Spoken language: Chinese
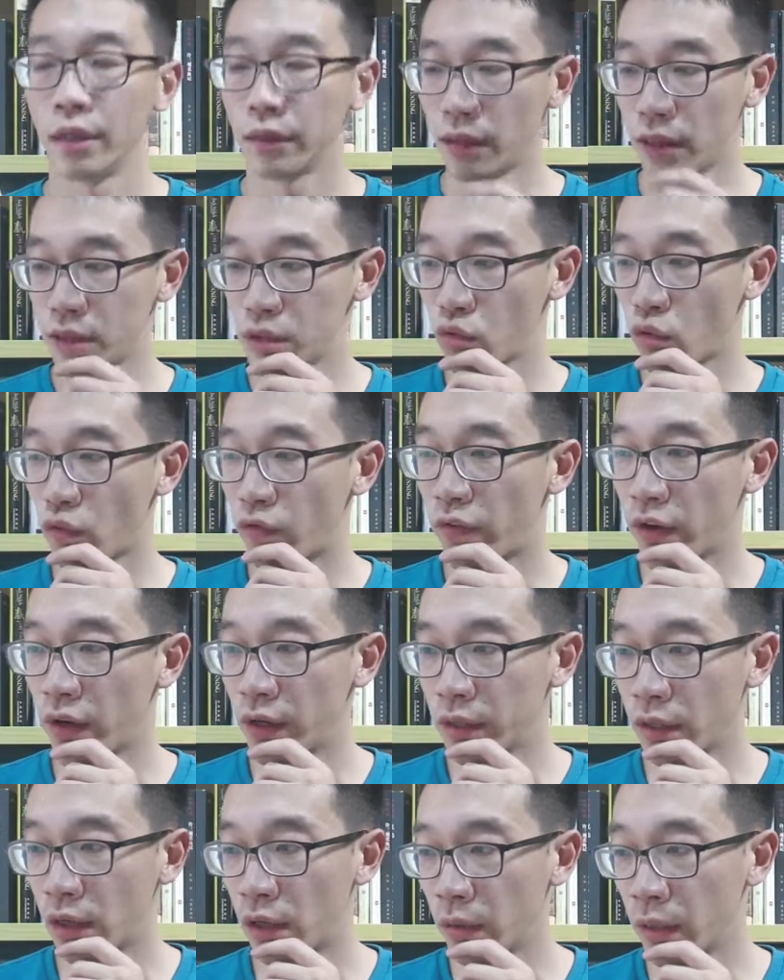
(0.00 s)
但是我发
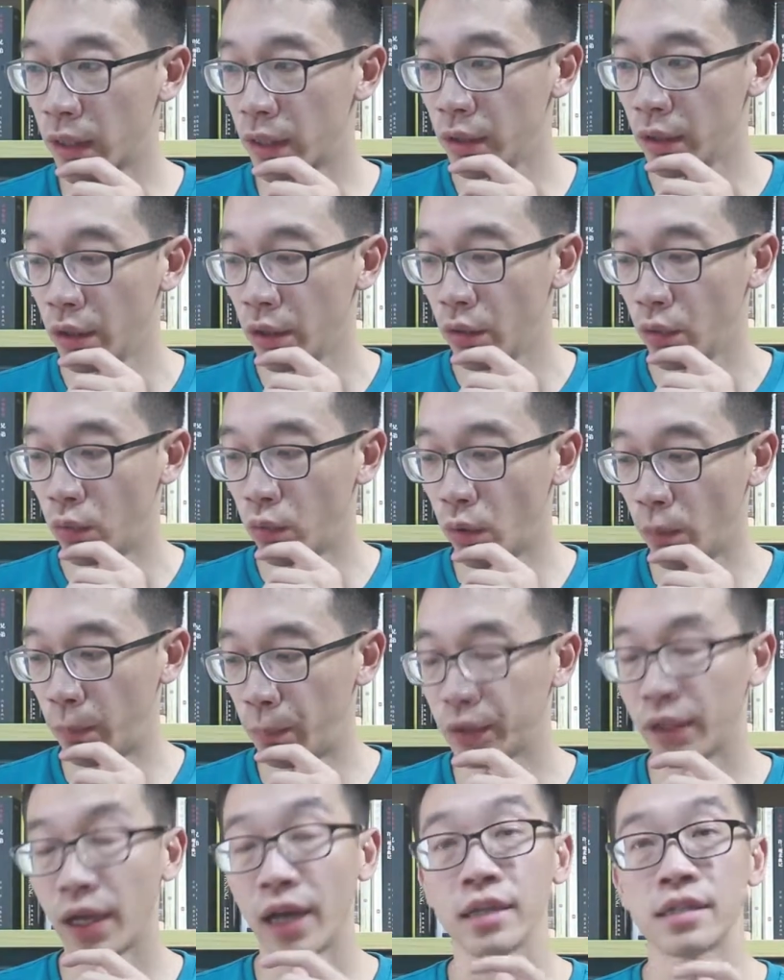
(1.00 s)
现到哎，我
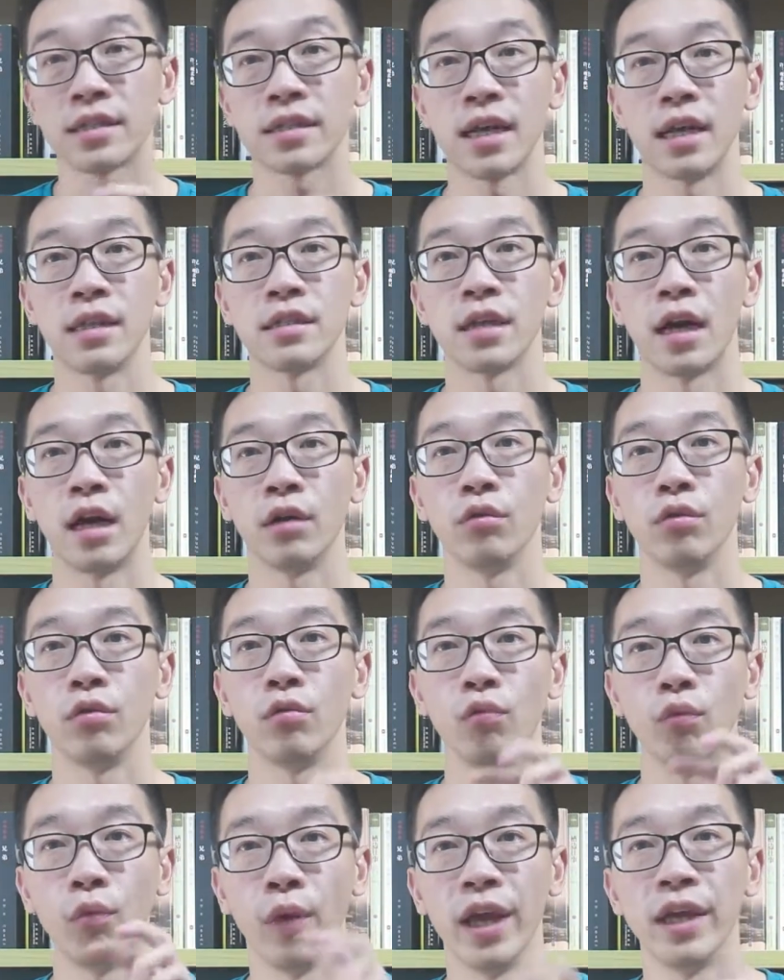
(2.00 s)
不太擅长
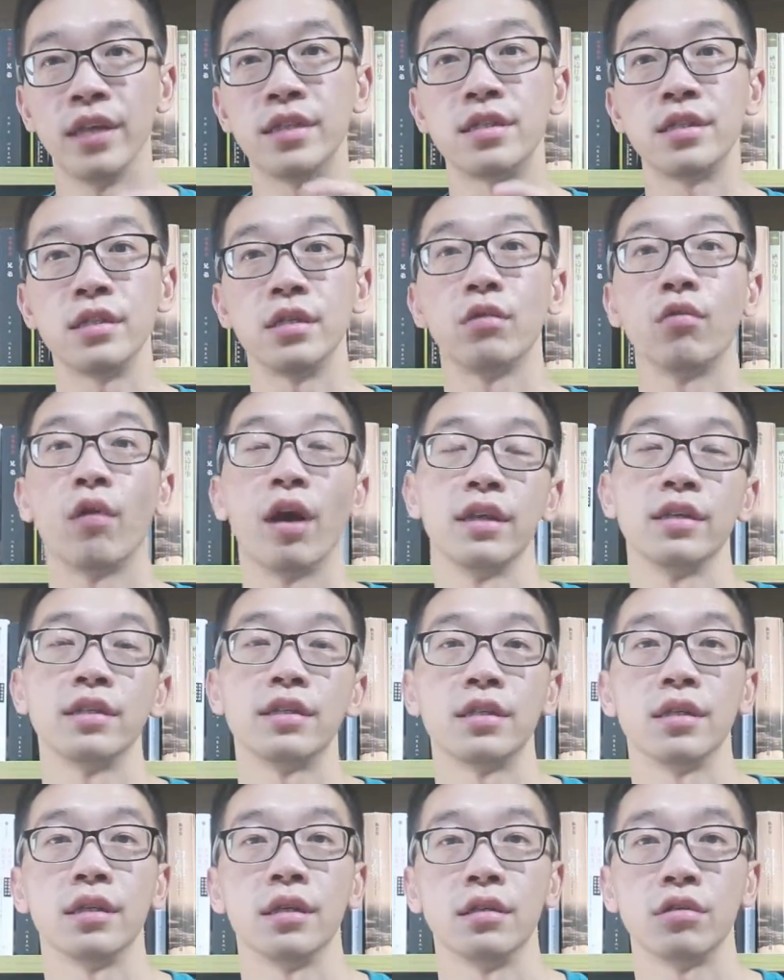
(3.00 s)
于维系关
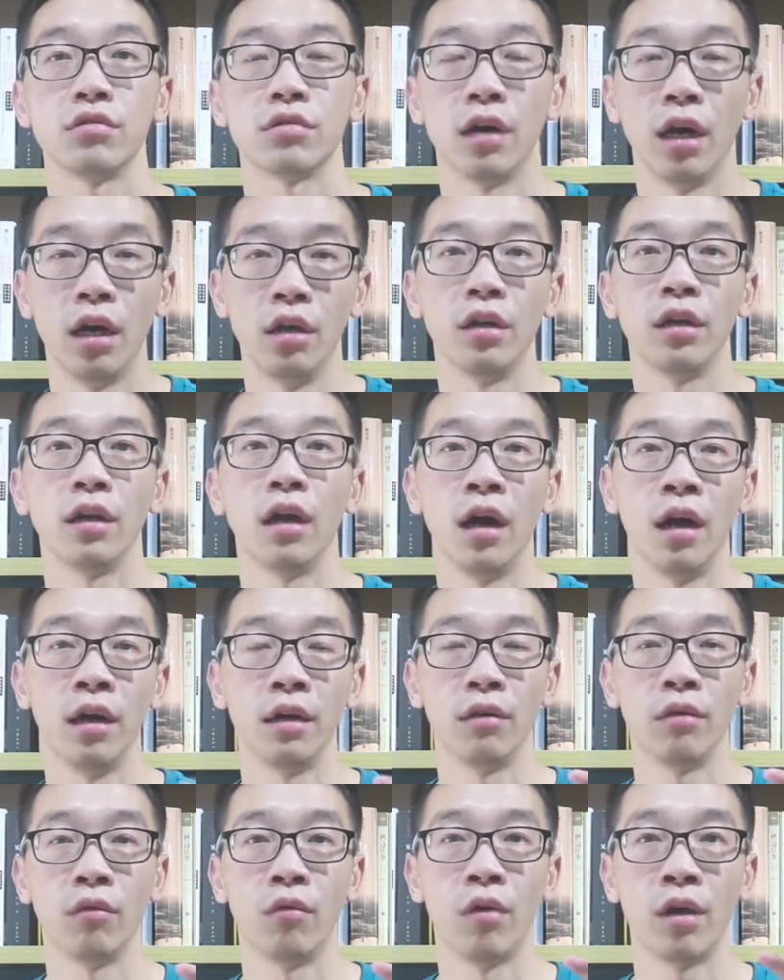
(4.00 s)
系，就是很
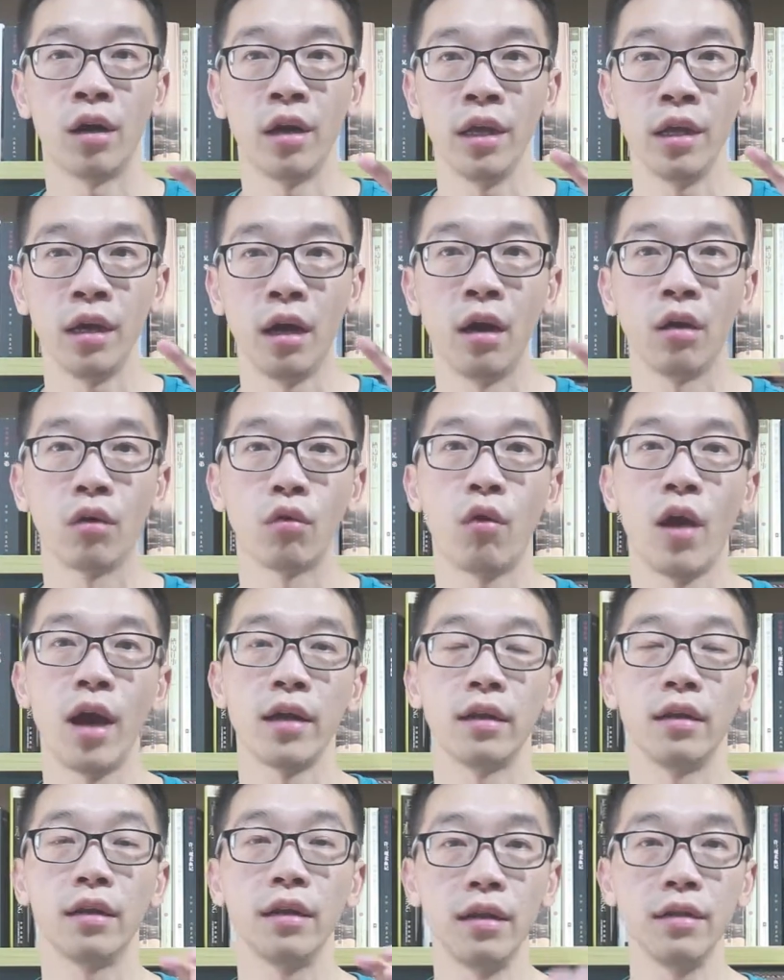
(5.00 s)
很，我可以很快
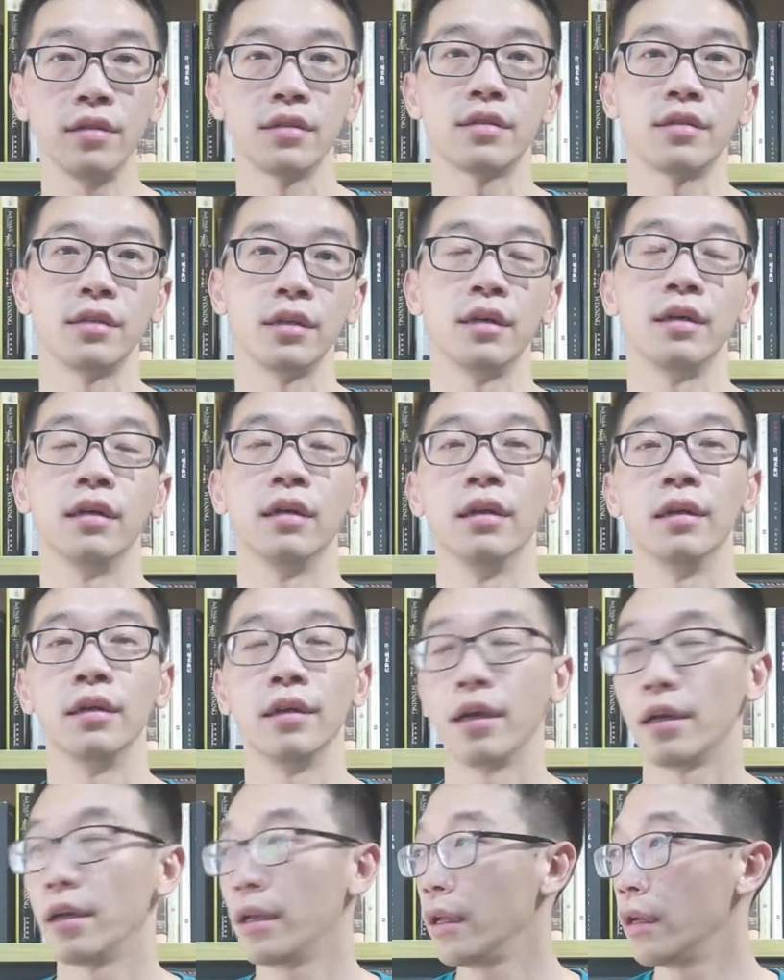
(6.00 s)
的认识一个人，
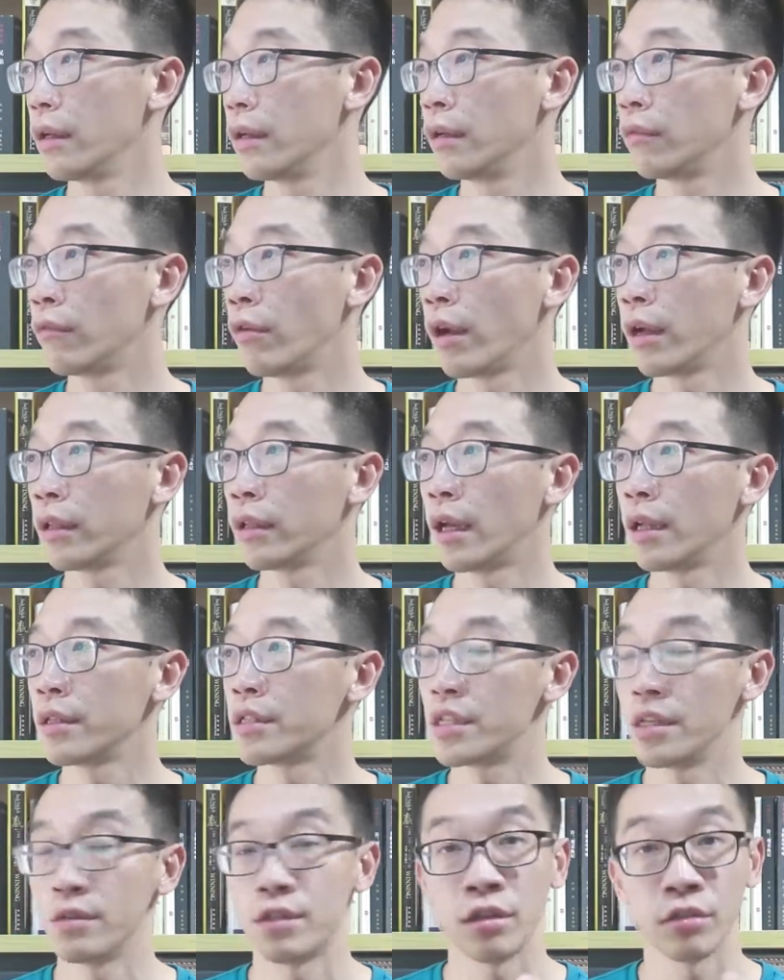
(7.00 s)
也可以很快跟他
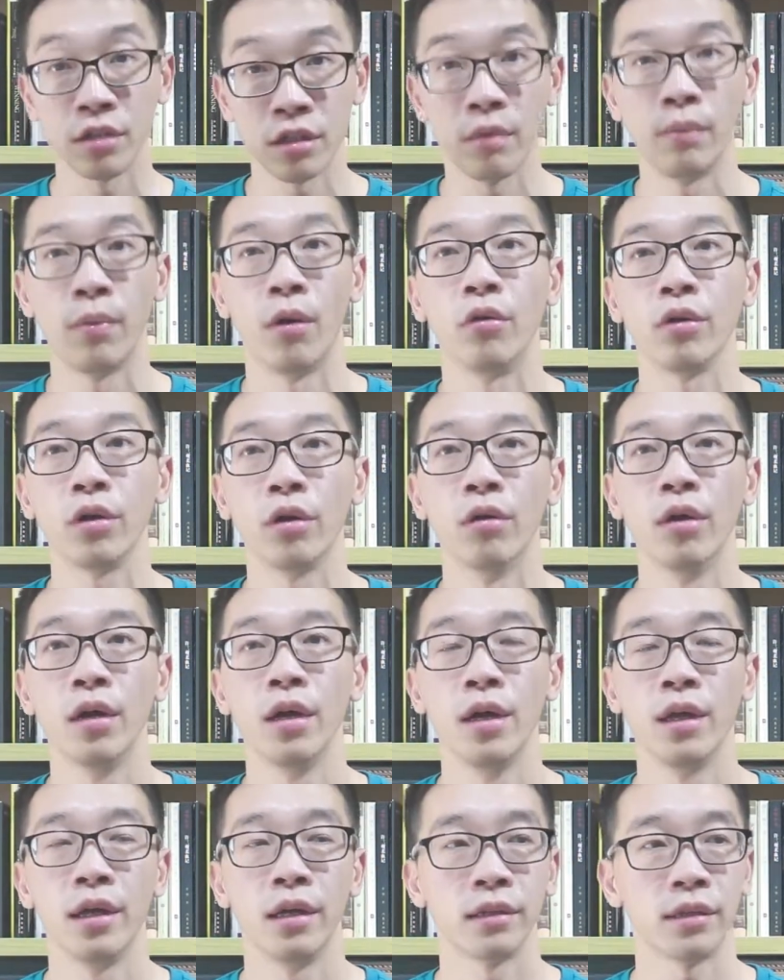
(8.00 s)
结交结成朋友，
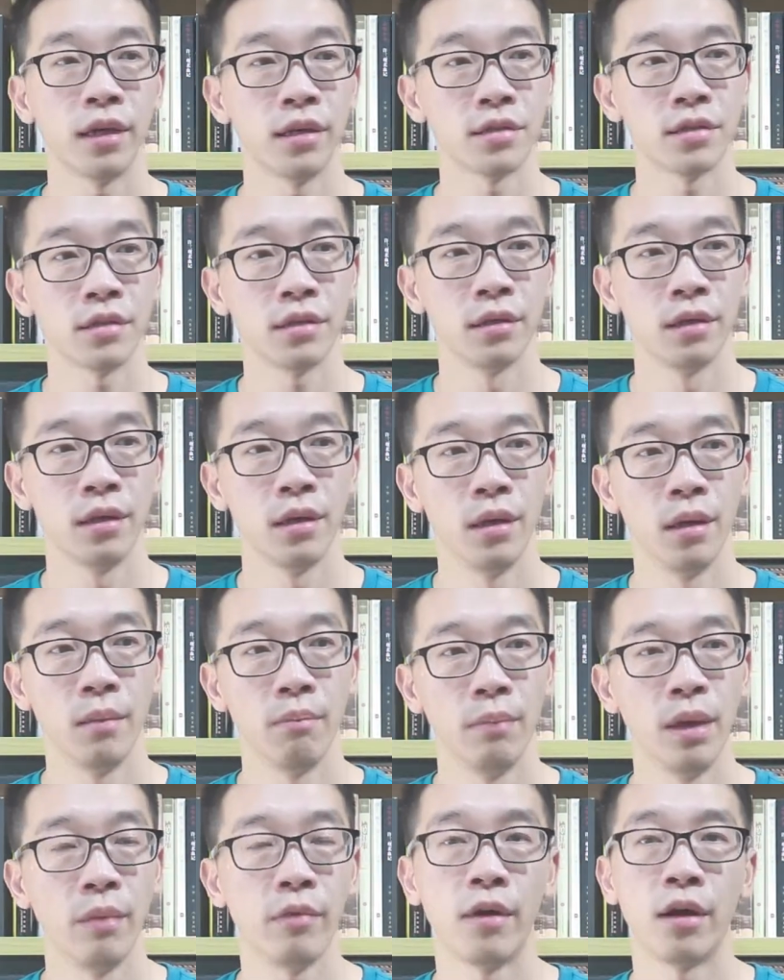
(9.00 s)
但是
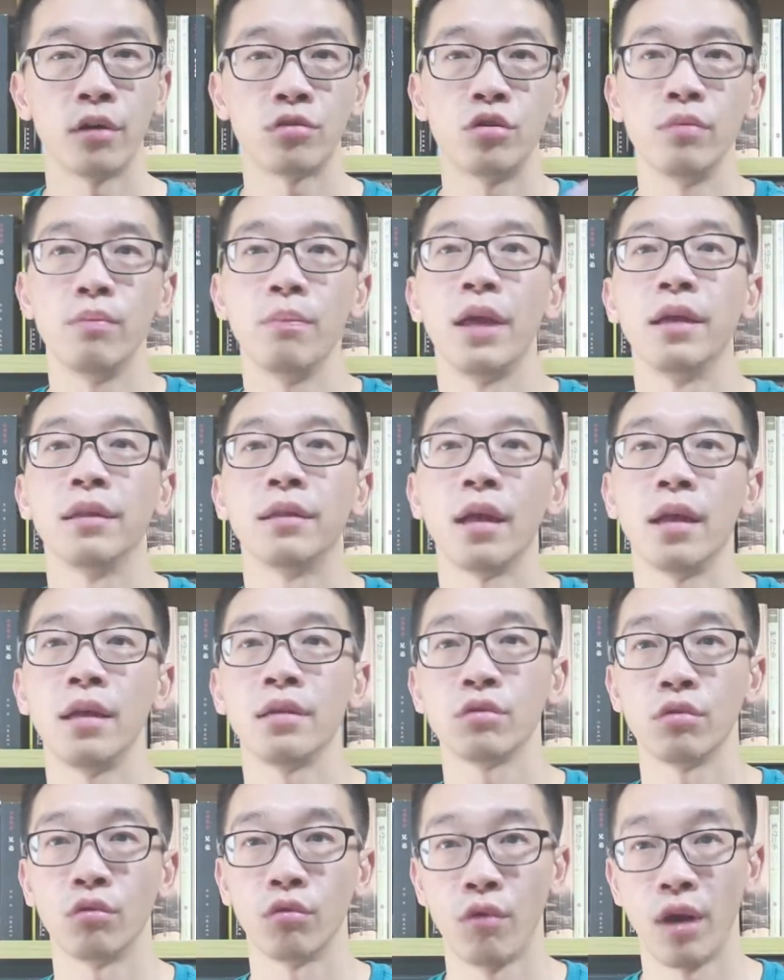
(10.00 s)
没办法去 maintain
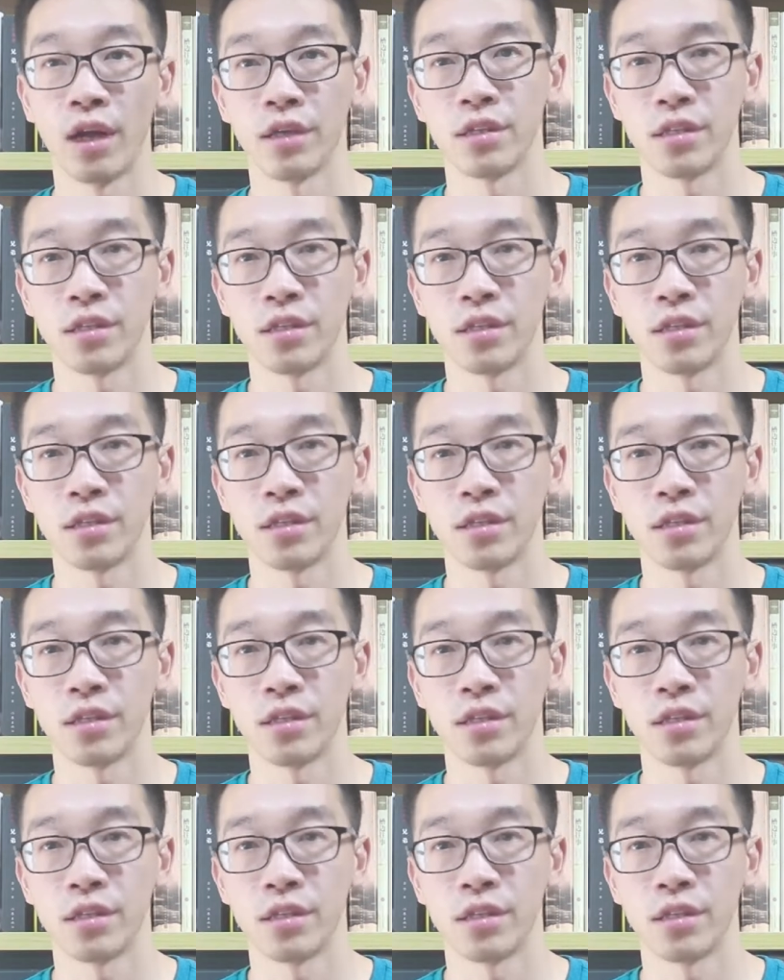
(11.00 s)
这种关